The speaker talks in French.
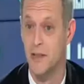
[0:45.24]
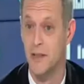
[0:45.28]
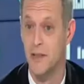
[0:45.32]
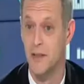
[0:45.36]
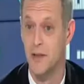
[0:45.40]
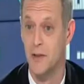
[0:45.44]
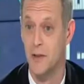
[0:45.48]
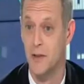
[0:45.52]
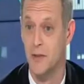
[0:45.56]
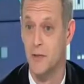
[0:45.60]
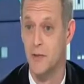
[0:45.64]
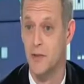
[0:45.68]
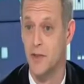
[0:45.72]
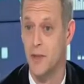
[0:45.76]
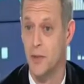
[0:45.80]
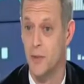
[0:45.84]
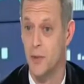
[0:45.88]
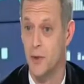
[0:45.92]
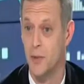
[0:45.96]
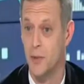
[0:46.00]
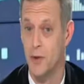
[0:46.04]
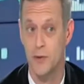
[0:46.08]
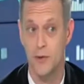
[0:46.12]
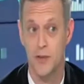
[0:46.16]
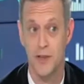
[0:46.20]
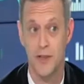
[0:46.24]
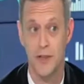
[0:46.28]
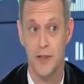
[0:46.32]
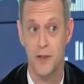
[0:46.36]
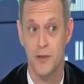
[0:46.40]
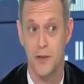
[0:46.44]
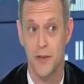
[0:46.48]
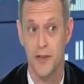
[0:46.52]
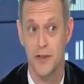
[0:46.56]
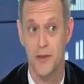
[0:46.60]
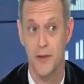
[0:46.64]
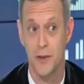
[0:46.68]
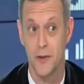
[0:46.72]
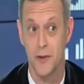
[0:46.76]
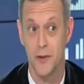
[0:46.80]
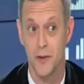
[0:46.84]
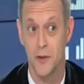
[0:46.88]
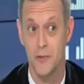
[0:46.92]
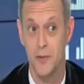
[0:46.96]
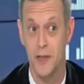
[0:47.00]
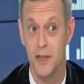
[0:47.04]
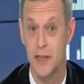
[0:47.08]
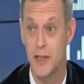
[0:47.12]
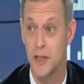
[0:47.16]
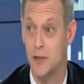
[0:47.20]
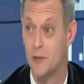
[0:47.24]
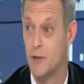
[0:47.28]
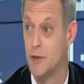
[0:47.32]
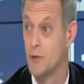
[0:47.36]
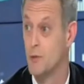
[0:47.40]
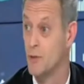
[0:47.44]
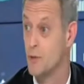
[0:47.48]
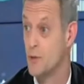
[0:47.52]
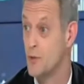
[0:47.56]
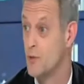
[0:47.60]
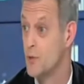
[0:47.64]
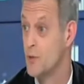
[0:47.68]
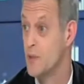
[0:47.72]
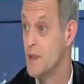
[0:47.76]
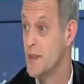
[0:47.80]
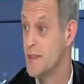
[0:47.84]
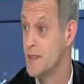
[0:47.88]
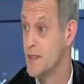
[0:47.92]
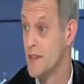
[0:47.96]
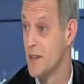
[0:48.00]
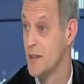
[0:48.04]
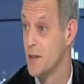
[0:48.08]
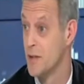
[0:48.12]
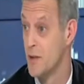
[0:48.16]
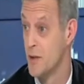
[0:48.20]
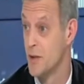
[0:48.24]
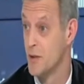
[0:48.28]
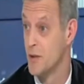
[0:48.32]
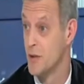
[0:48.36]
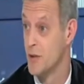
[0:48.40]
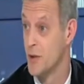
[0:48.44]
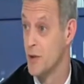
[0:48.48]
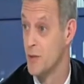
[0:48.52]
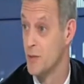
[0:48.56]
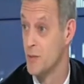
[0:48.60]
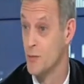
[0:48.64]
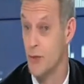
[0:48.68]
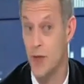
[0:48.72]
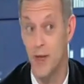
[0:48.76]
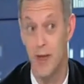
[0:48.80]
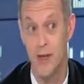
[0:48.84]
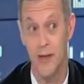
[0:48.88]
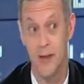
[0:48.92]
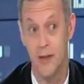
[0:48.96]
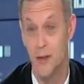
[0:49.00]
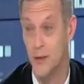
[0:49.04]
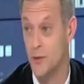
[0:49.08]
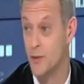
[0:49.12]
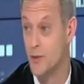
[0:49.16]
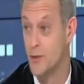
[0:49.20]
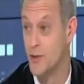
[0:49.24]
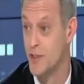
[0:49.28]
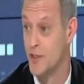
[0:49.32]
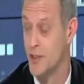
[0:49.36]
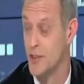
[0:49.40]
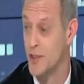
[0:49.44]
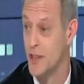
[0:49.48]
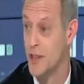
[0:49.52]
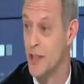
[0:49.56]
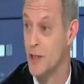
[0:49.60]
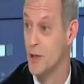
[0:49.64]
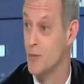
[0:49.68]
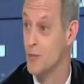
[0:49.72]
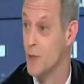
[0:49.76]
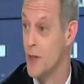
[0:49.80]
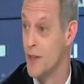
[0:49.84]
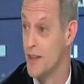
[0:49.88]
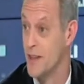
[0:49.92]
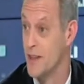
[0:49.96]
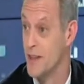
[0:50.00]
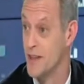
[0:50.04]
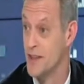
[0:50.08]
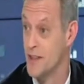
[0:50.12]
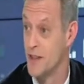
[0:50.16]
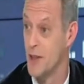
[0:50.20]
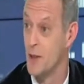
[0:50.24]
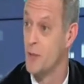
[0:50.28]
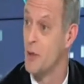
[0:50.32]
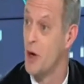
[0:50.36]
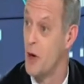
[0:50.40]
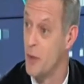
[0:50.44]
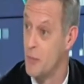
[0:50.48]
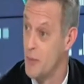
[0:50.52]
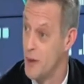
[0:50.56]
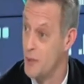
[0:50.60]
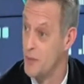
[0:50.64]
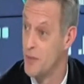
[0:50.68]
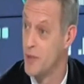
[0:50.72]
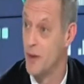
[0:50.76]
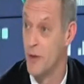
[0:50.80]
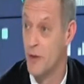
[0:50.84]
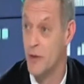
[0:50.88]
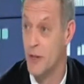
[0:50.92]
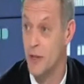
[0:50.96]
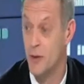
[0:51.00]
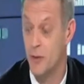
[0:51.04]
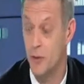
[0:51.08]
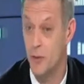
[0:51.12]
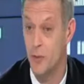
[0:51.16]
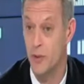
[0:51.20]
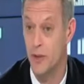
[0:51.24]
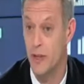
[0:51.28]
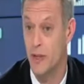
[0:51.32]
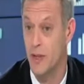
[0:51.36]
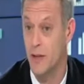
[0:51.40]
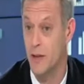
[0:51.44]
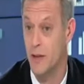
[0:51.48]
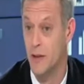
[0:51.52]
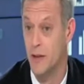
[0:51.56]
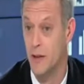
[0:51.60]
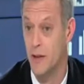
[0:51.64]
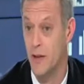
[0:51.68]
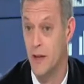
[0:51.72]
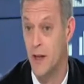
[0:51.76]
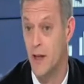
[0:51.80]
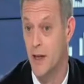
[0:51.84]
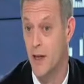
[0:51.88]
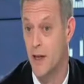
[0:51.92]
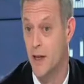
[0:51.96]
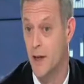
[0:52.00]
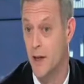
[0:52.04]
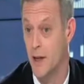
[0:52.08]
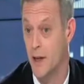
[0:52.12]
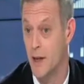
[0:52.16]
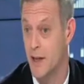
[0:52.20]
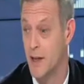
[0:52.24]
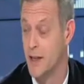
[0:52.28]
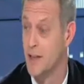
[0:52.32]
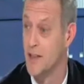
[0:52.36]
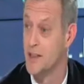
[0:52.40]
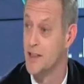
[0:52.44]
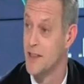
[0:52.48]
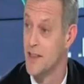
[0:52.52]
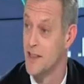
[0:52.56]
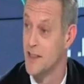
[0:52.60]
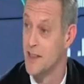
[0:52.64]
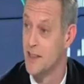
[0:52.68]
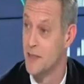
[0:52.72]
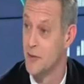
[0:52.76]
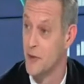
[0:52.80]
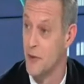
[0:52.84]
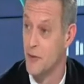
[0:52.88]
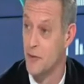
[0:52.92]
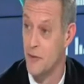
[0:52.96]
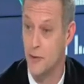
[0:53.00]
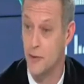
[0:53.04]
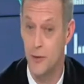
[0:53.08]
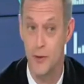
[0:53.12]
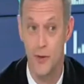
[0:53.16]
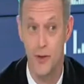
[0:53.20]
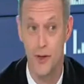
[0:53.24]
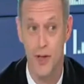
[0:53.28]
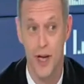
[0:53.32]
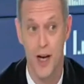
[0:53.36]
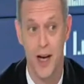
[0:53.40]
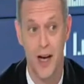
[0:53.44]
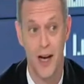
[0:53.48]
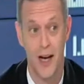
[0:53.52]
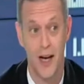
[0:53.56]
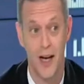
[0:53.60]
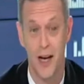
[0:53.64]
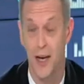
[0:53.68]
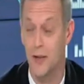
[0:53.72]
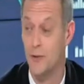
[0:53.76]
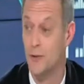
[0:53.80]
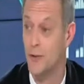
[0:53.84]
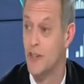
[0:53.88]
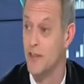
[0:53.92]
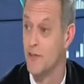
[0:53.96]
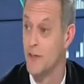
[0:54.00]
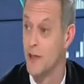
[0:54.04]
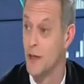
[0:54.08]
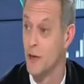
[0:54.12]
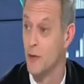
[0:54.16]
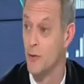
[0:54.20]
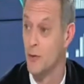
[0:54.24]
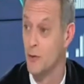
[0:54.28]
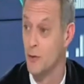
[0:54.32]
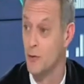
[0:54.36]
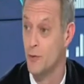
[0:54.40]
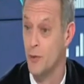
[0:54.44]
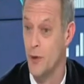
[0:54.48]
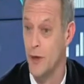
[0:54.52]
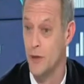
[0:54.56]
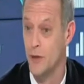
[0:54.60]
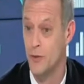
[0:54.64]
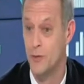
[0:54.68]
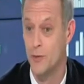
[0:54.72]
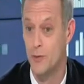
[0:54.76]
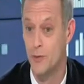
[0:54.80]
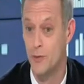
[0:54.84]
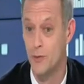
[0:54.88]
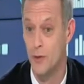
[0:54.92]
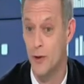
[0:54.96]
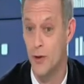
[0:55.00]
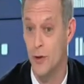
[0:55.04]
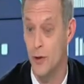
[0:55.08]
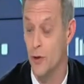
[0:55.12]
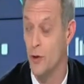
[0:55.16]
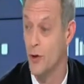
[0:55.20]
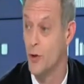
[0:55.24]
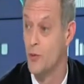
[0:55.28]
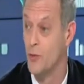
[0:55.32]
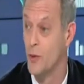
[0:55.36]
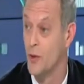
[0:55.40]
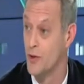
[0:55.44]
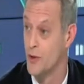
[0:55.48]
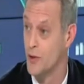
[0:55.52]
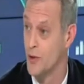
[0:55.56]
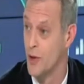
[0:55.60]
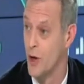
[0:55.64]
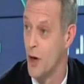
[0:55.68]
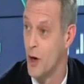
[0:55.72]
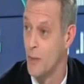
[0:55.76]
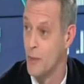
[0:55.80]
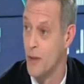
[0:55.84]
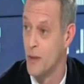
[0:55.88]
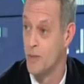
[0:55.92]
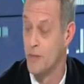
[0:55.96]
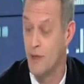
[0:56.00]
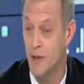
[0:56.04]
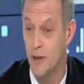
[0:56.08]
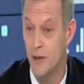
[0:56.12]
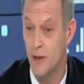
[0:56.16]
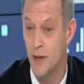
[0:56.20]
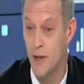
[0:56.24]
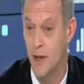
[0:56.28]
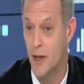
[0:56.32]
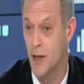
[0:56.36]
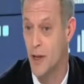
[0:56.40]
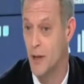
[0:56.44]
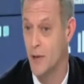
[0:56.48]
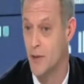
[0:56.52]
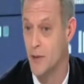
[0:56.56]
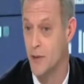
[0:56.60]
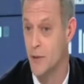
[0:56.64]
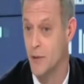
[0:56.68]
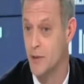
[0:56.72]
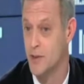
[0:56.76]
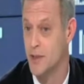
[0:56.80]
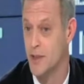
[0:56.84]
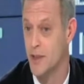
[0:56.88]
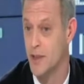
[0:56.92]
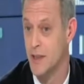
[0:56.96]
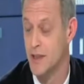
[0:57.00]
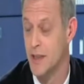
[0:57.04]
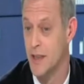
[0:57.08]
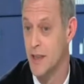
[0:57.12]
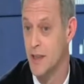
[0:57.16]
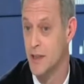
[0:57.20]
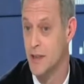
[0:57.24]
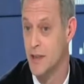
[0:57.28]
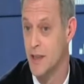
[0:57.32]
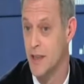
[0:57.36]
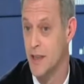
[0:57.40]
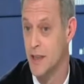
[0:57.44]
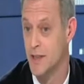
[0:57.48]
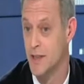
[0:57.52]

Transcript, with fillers: est passé euh, tout simplement d'une situation en 2018 où tout baissait entre le mois d'août et le mois de décembre en même temps, y compris euh, euh, les classes d'actifs refuge, à un univers où tout remonte en même temps. Donc ça,